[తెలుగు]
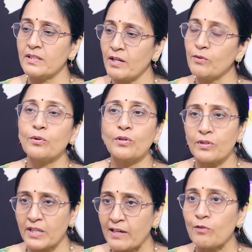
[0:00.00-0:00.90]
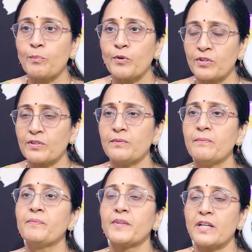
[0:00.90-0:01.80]
నలుగురిలో కలవపోవటం
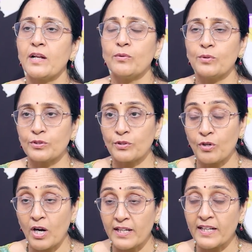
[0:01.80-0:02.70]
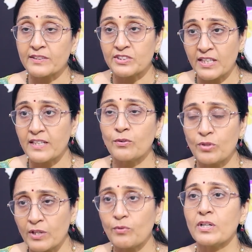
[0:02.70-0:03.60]
నలుగురితో కాంటాక్ట్
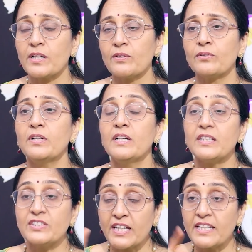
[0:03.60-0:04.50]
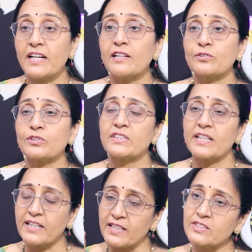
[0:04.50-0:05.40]
చేయకుండా ఉండటం చేయాల్సి వస్తే
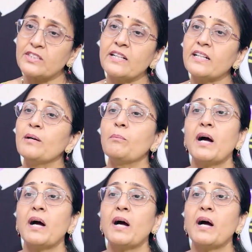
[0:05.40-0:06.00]
ఖచ్చితంగా